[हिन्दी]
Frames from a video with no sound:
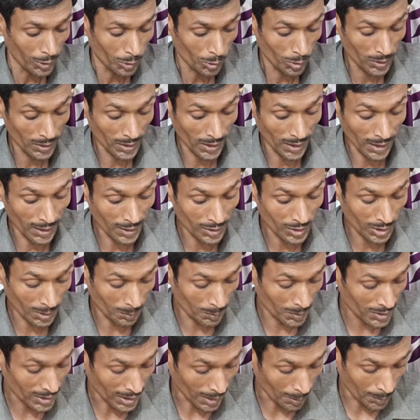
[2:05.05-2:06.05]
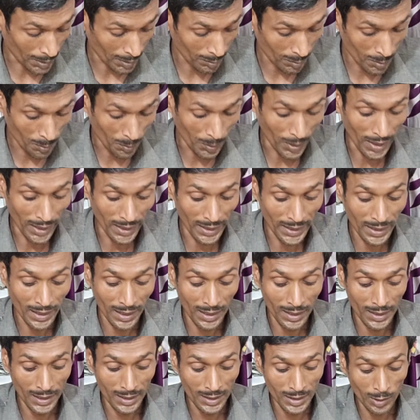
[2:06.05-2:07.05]
तो यहाँ सभी सामान मैं बाहर
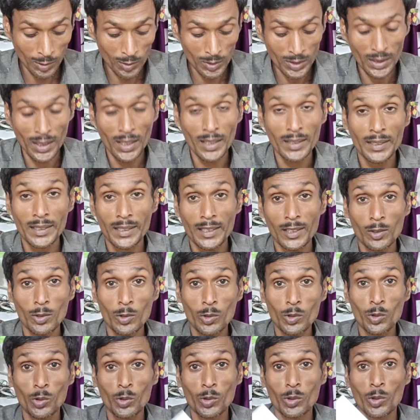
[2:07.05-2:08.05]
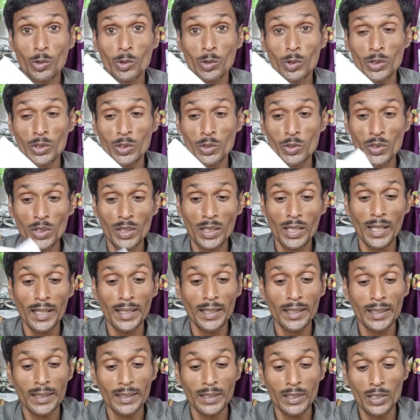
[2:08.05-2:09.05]
निकाल लेता हूँ यहाँ देखिए दोस्तों दो दो यूजर
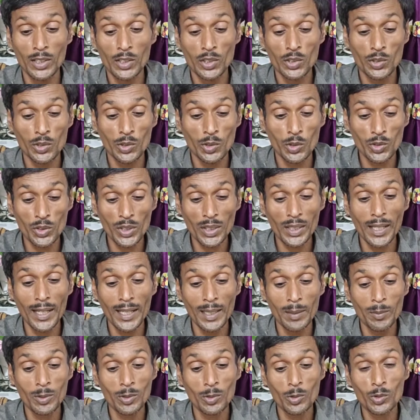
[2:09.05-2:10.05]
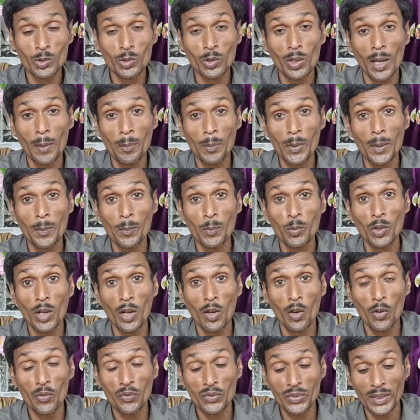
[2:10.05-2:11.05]
गाइड है इस यूजर गाइड में दोस्तों आपका
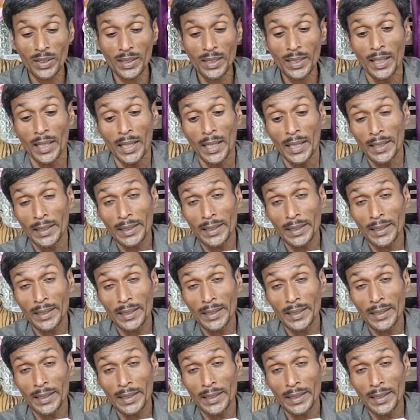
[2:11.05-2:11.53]
पूरा ऑप्शन है